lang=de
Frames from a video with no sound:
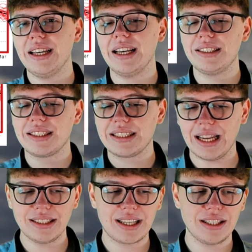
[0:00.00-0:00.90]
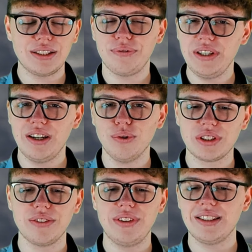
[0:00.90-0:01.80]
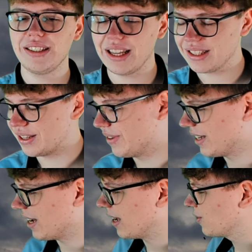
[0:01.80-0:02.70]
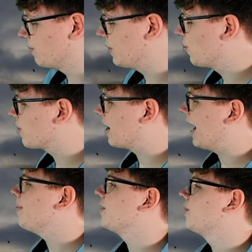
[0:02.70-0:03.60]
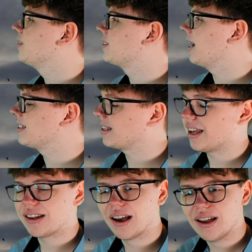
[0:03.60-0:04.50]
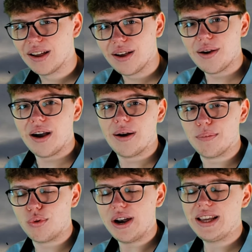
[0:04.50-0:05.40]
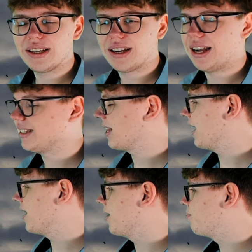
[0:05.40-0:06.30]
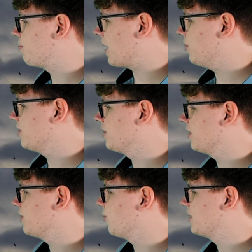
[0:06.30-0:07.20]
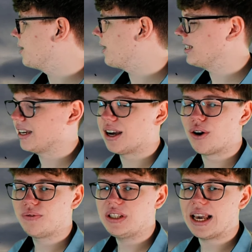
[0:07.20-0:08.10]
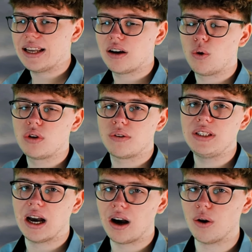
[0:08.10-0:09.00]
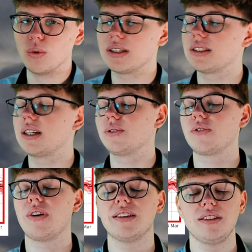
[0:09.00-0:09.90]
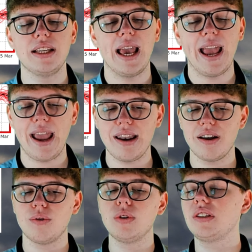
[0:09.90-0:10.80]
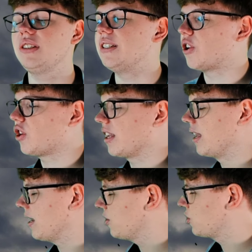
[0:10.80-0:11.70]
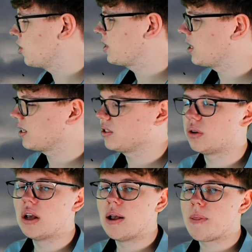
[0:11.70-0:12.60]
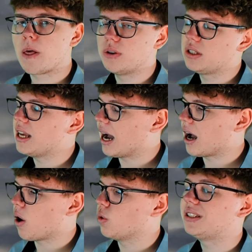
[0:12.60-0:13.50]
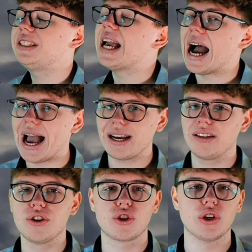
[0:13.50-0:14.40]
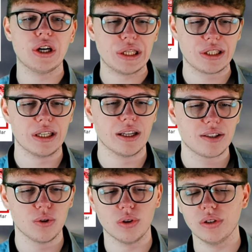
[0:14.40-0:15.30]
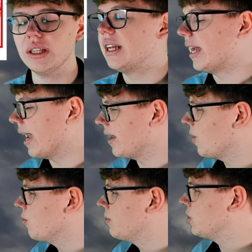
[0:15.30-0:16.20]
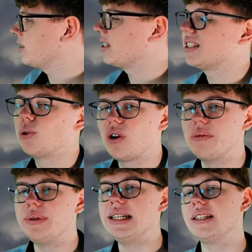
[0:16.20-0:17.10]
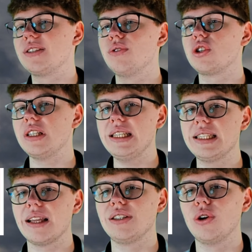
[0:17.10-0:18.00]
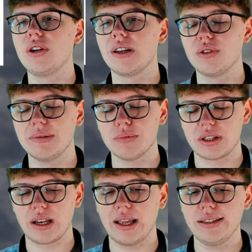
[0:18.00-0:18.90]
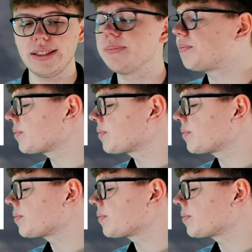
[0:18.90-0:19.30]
Es ist ganz, ganz viel los gewesen, ganz, ganz viele Karten und wir gucken einmal kurz als kleiner Break als kleiner Pausenunterbrecher auf die NRO und auf die AO. Das ist also quasi die NAO ist die nordatlantische Oszillation und die AO ist die arktische Oszillation. NAO bedeutet das Druckgebilde zwischen Island, Grönland und dem Nordatlantik.